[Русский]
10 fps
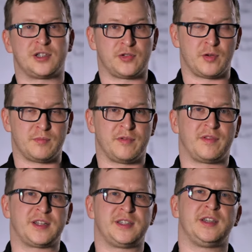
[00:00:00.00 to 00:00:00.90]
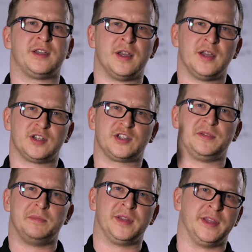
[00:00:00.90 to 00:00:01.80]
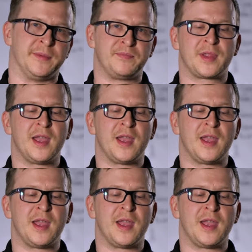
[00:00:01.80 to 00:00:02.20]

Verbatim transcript: а живем мы в России, жди беды.